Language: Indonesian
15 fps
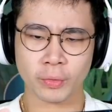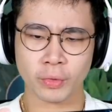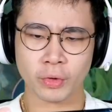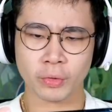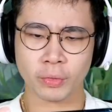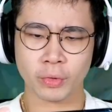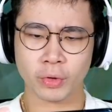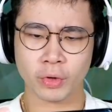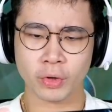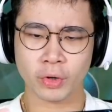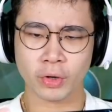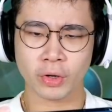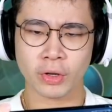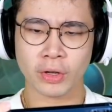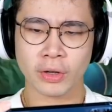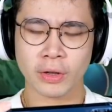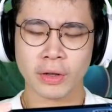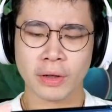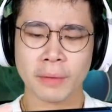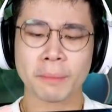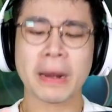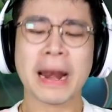bunuh bunuh
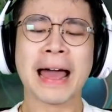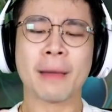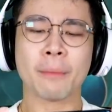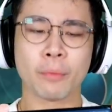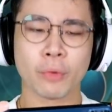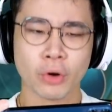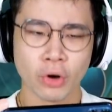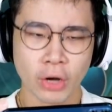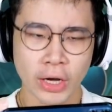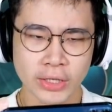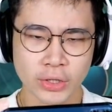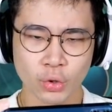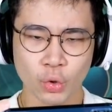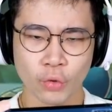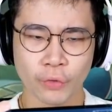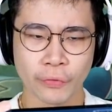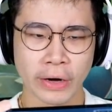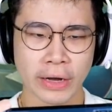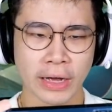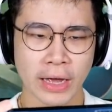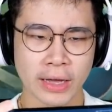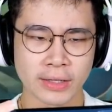melamun loh guys itu
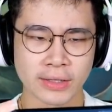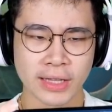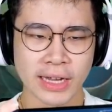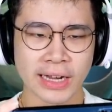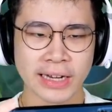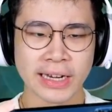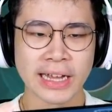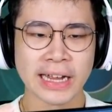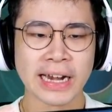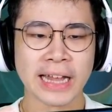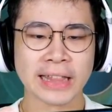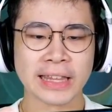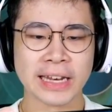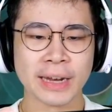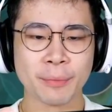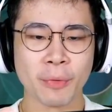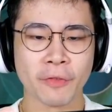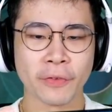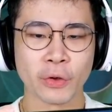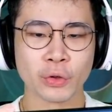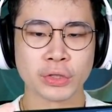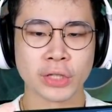kufra guys dia dia ngeliatinnya
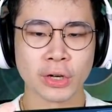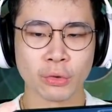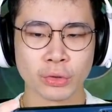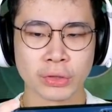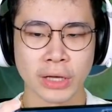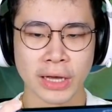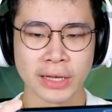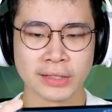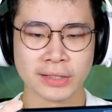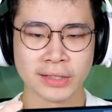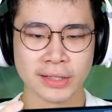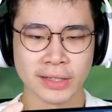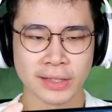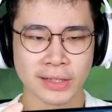Poveus terus guys